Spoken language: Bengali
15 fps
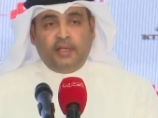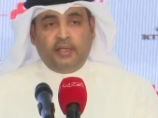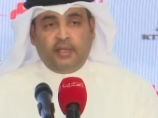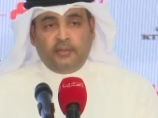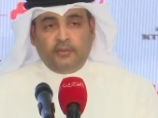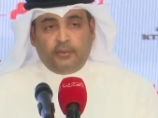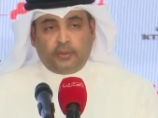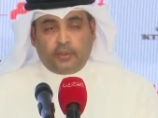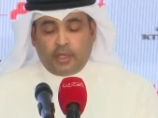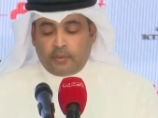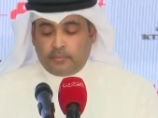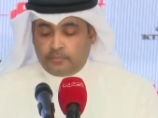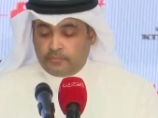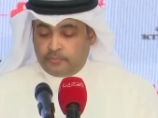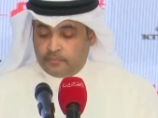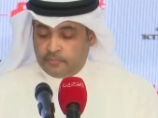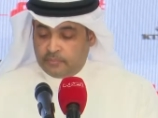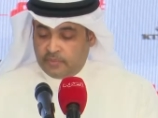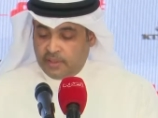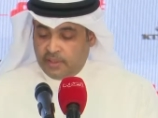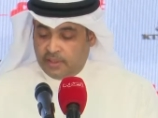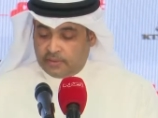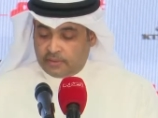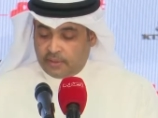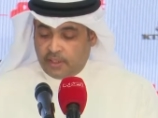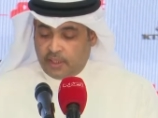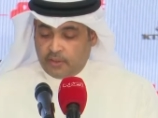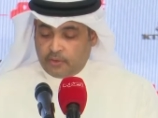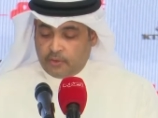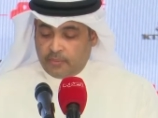আলহামদুলিল্লাহ আমি
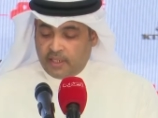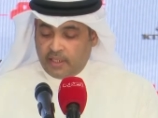সবাইকে